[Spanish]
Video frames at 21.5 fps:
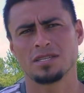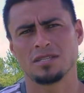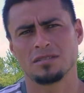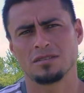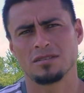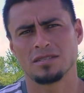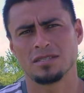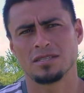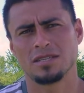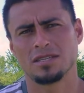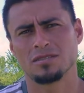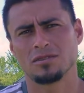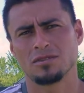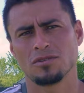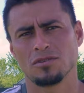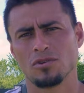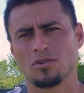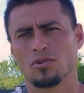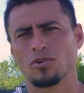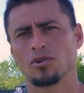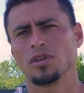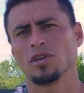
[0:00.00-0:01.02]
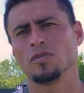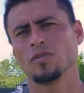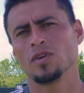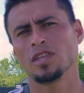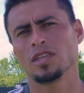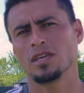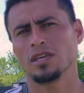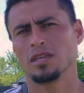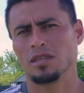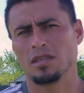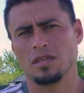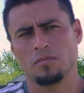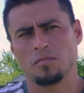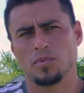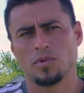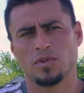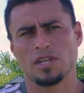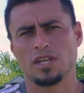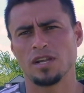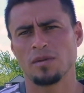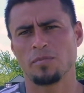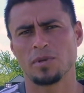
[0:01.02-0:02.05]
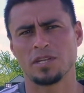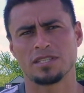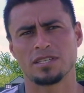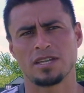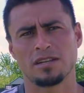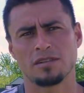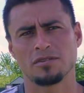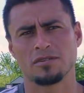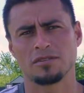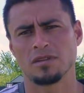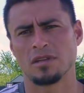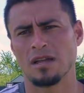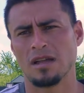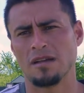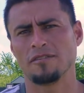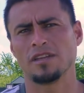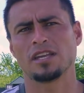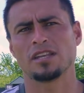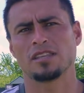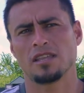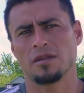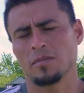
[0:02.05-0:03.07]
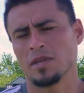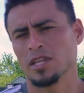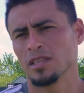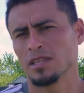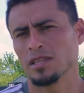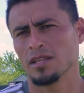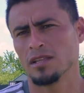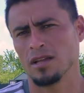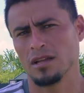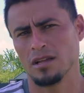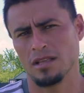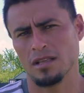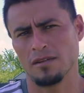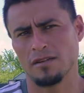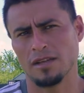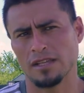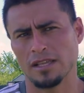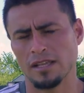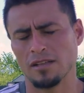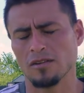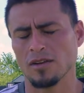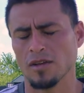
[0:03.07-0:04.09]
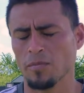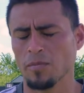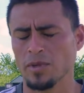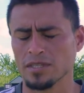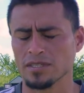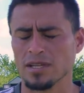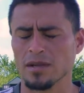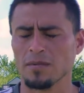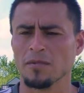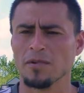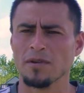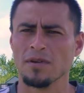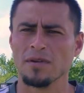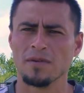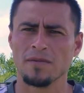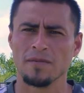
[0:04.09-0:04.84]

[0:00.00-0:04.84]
Entonces eso nos cohíbe de, poder expresarnos abiertamente la, verdad, lo que pensamos.